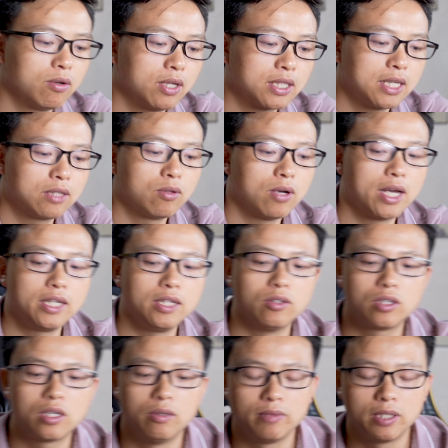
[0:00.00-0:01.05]
hoặc thanh toán yêu
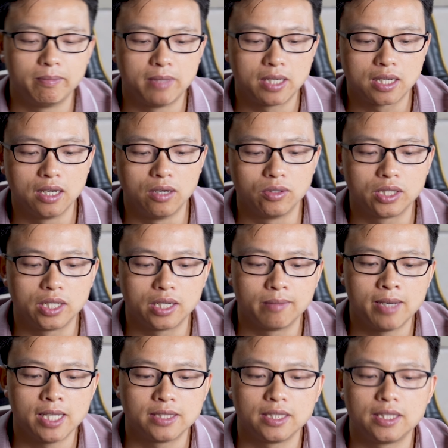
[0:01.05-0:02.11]
cầu nhập mật khẩu thì các
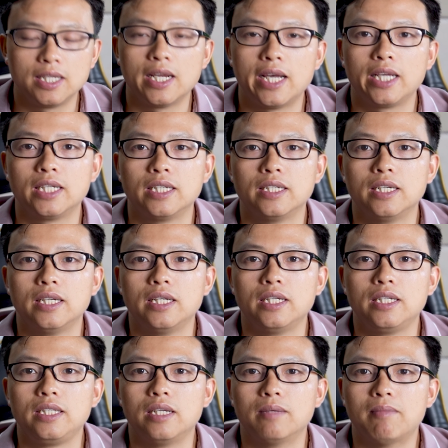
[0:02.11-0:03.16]
bạn sẽ tiến hành
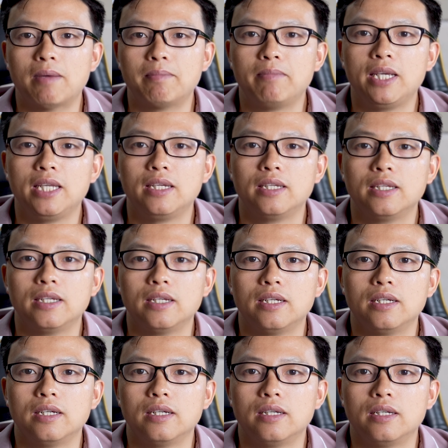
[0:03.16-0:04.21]
nhập mã pin
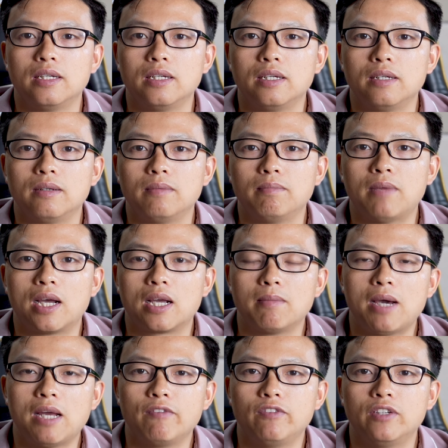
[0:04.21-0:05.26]
mà các
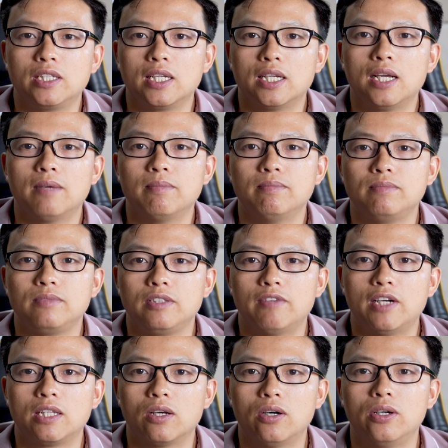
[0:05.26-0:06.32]
bạn vừa thiết lập. Như
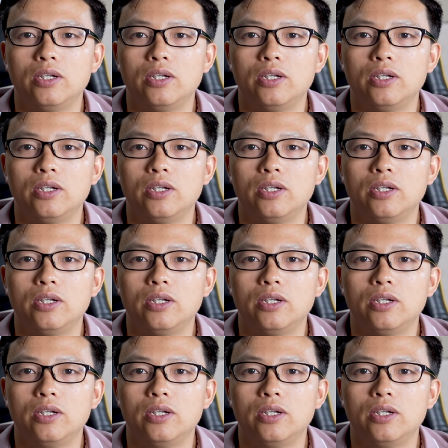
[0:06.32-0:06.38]
vậy thôi.